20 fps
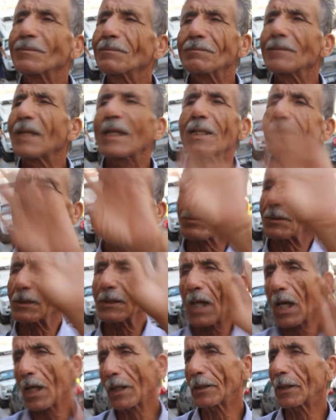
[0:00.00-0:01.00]
ما نجمش
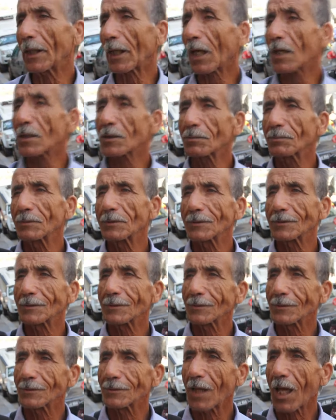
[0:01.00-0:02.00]
نحي لي قسم
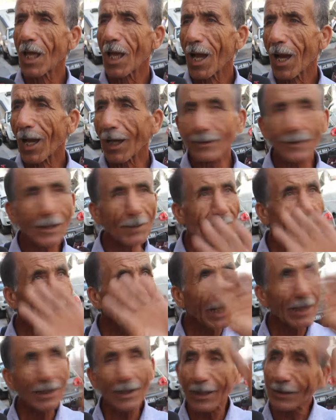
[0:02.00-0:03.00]
خاطر ما
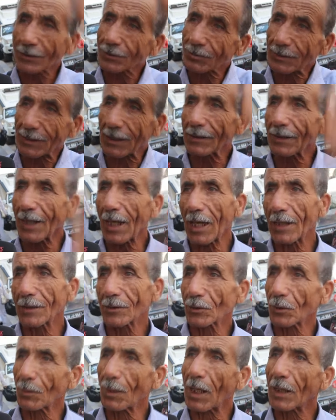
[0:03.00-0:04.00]
نحي قسم كان
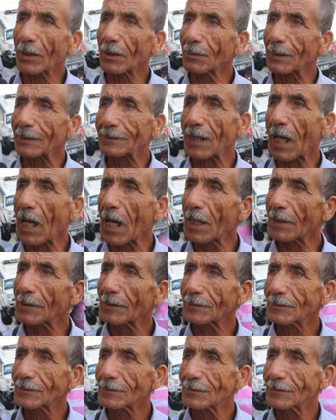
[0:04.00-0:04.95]
العالي سبحانه وتعالى